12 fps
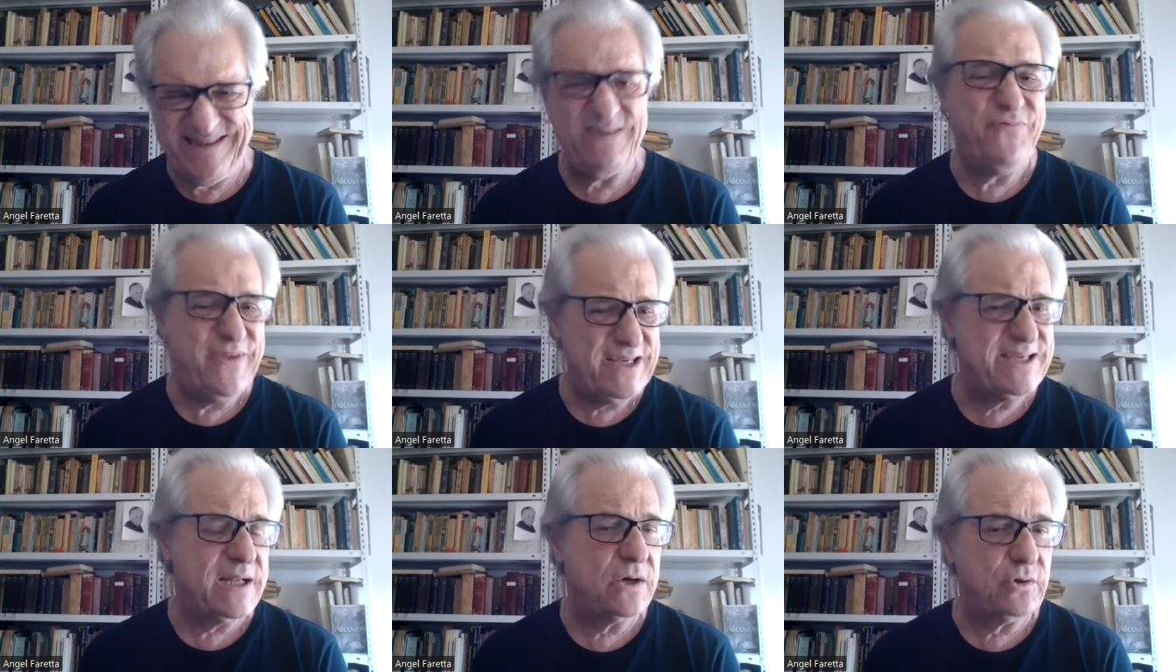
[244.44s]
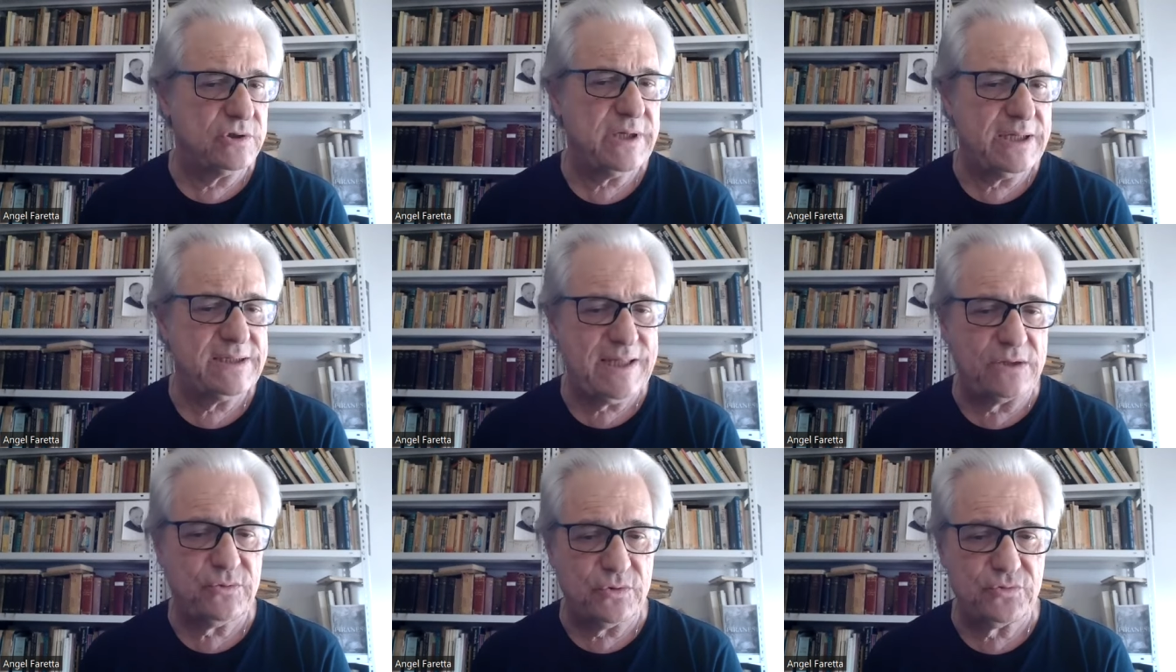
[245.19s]
difícil de conseguir
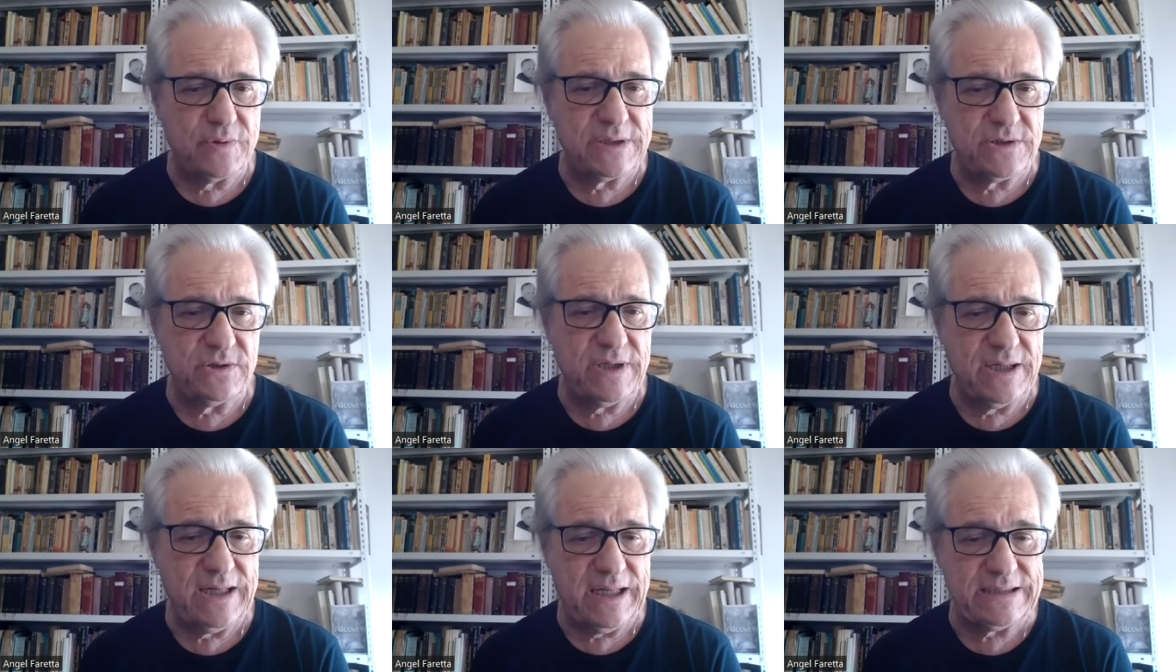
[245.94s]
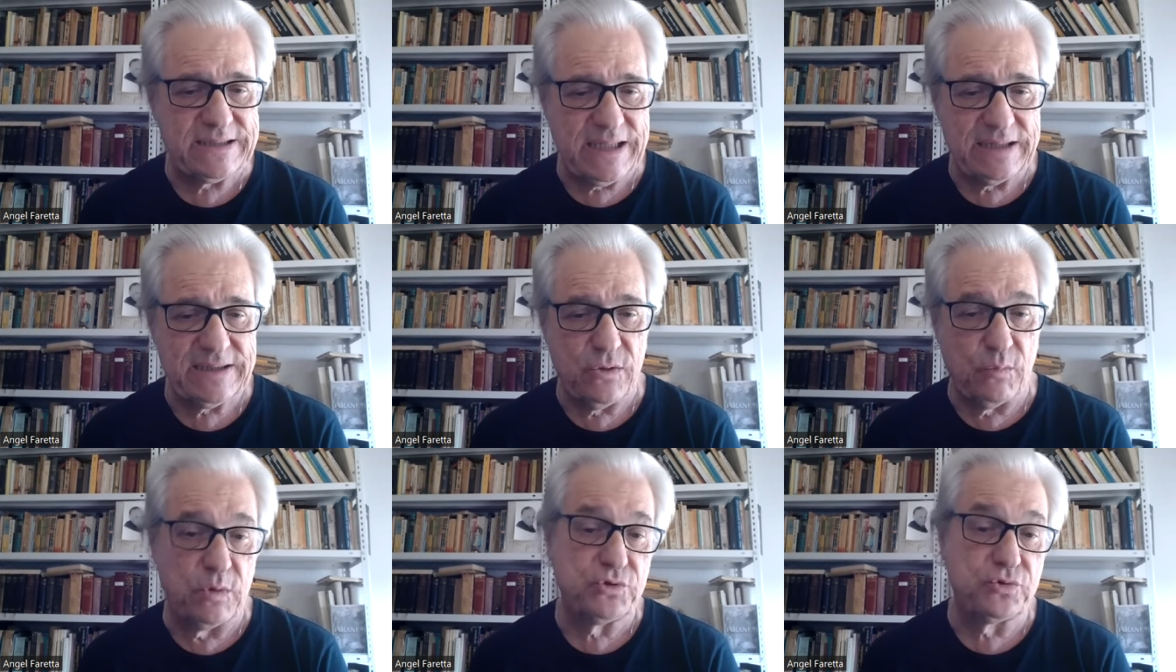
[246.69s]
tanto en su versión inglesa
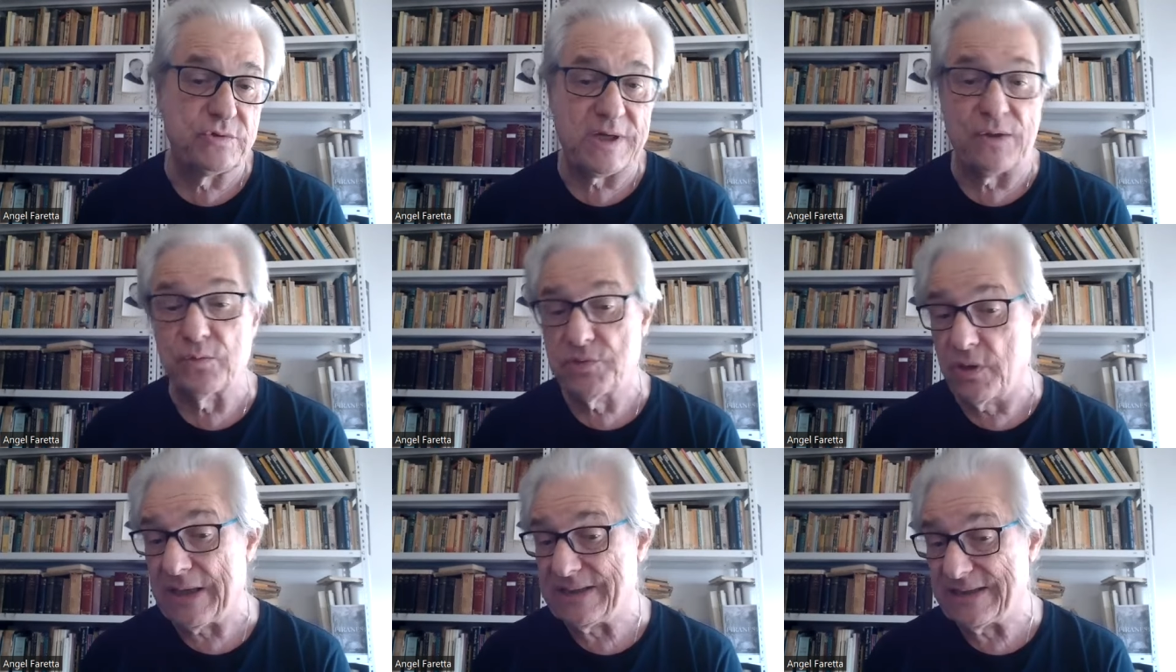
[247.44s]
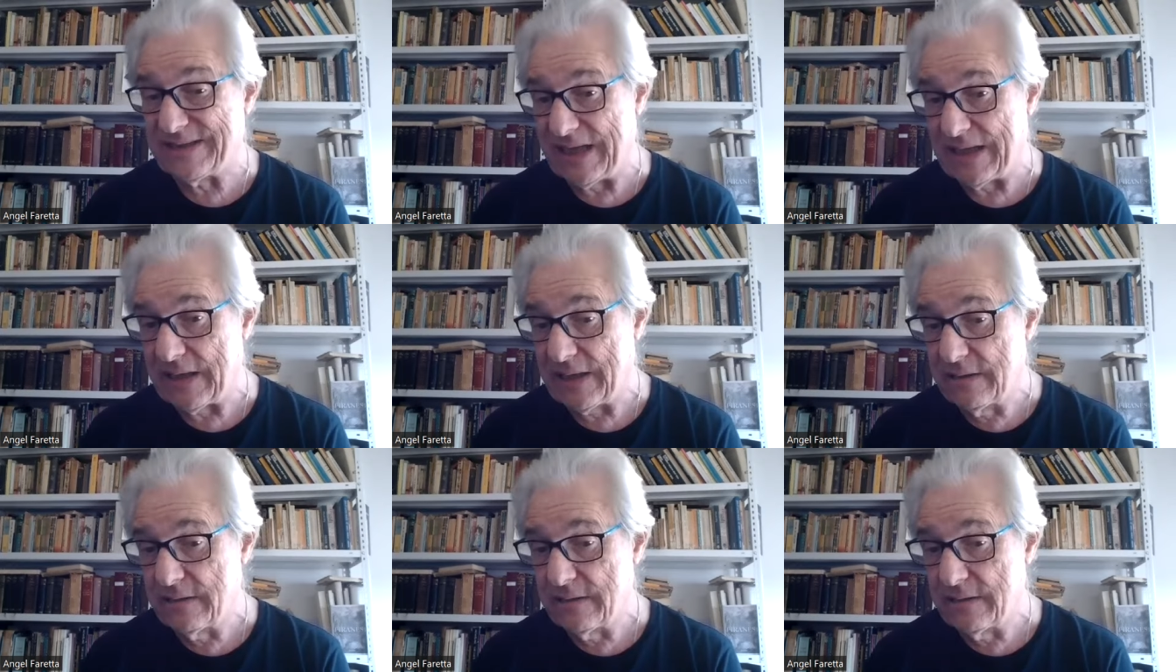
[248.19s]
como en su traducción castellana.